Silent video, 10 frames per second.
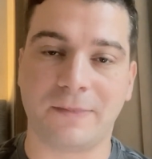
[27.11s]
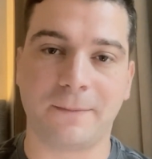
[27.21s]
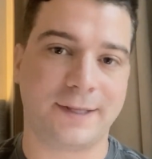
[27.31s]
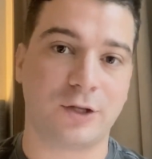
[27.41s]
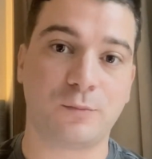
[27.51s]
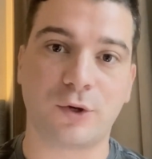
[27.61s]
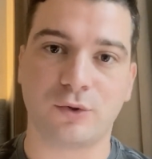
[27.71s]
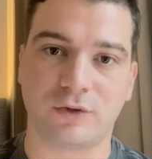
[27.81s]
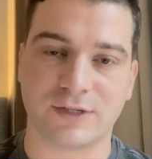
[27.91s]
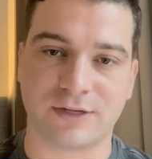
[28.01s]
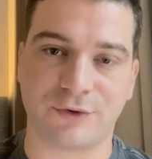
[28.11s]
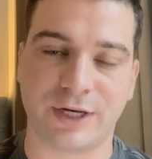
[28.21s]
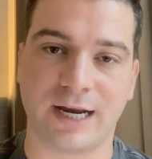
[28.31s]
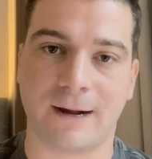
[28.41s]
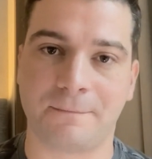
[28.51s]
dependendo do produto que você for
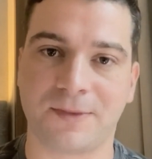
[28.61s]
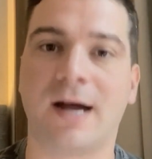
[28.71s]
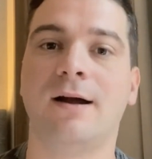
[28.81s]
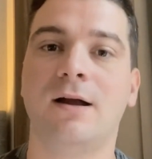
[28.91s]
criar, tá?